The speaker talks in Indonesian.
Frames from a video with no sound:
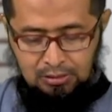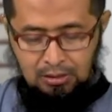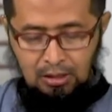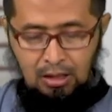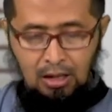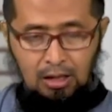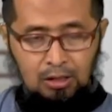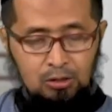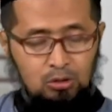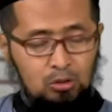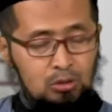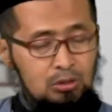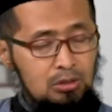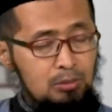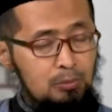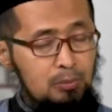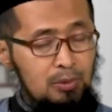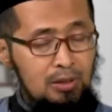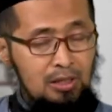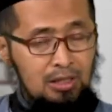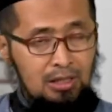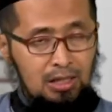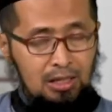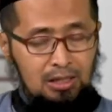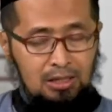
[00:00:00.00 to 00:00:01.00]
atau
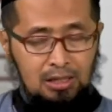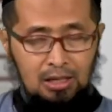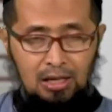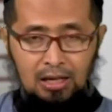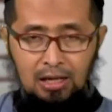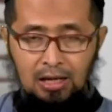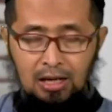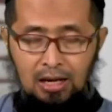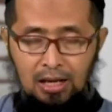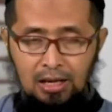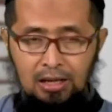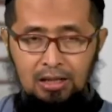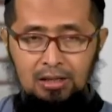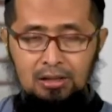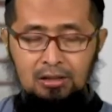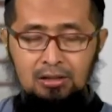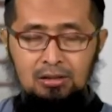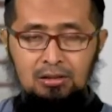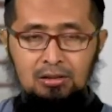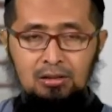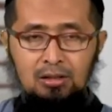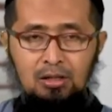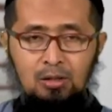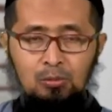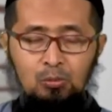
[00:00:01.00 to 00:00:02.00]
diberikan yang
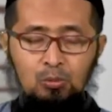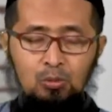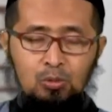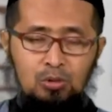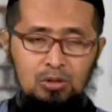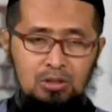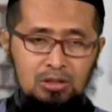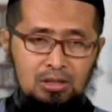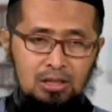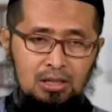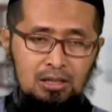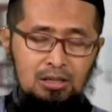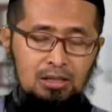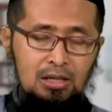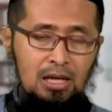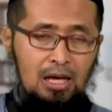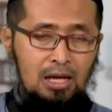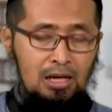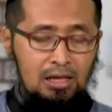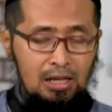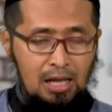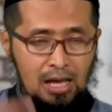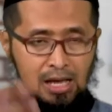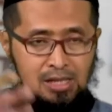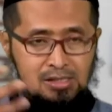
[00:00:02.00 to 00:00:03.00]
lain kemudian
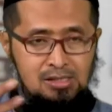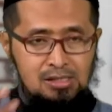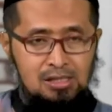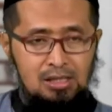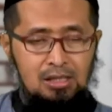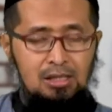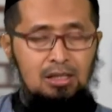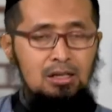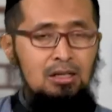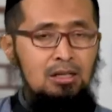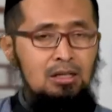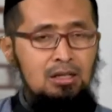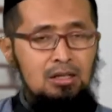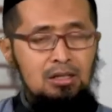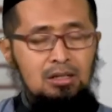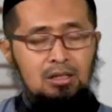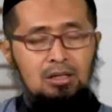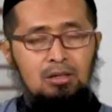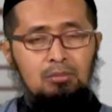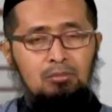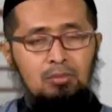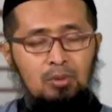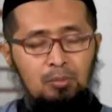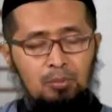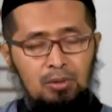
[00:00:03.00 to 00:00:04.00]
dari hasil
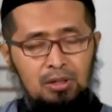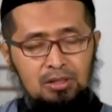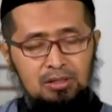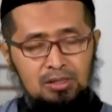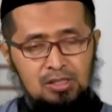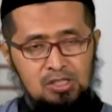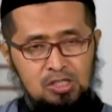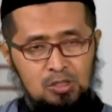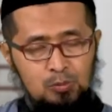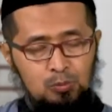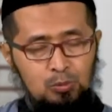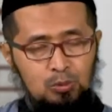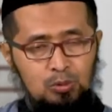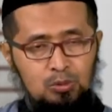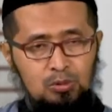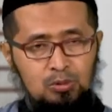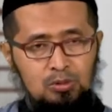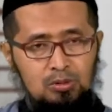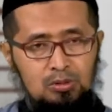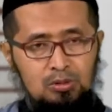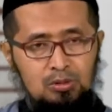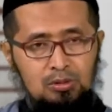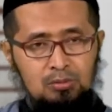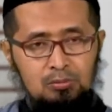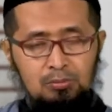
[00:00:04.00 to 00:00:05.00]
membeli tersebut
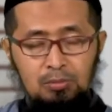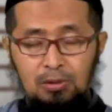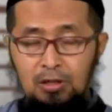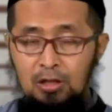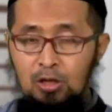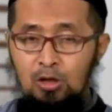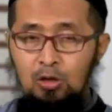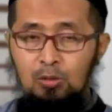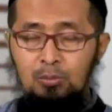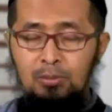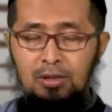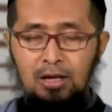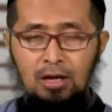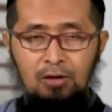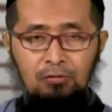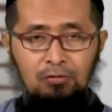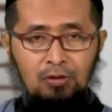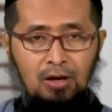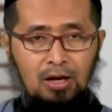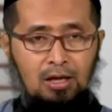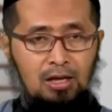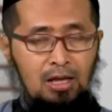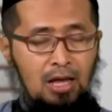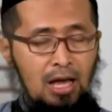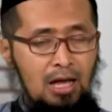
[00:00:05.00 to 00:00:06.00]
beliau
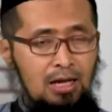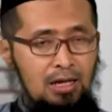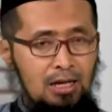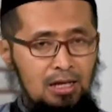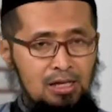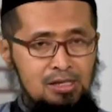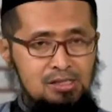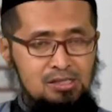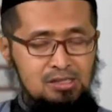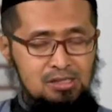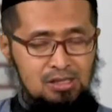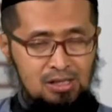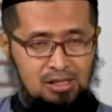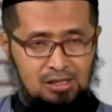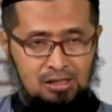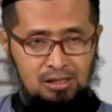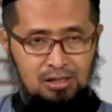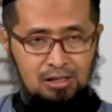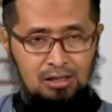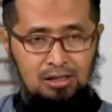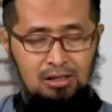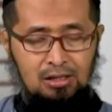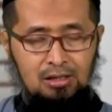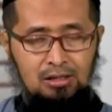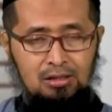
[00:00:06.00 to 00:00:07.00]
menafkahi anak
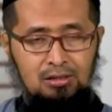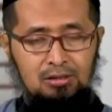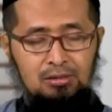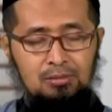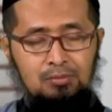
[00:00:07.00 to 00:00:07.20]
istrinya